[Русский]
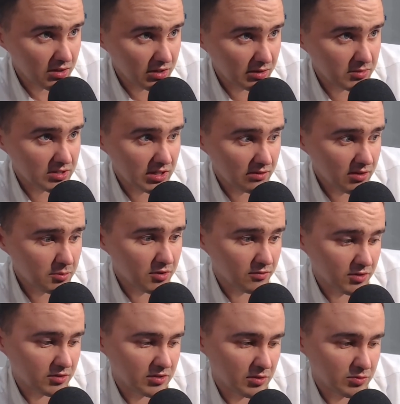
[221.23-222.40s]
Иными словами,
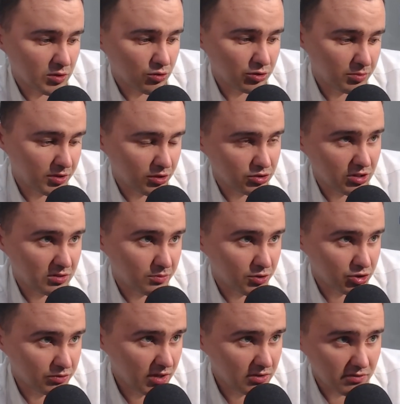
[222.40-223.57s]
вы с ней спокойно продолжаете
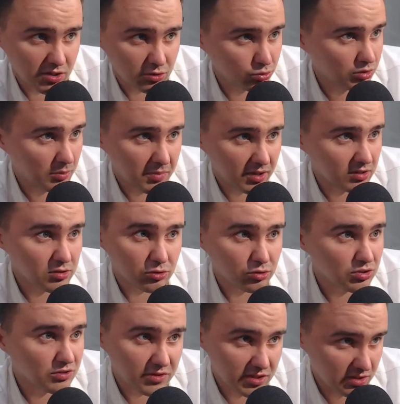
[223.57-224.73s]
проживать, вас оттуда опять-таки
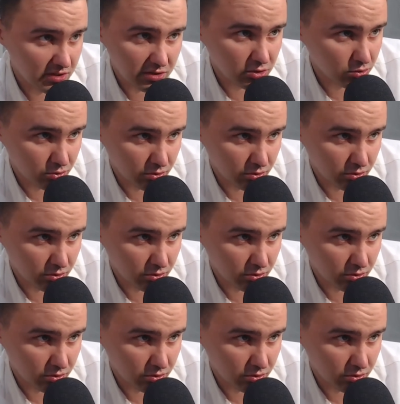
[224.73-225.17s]
никто не выселит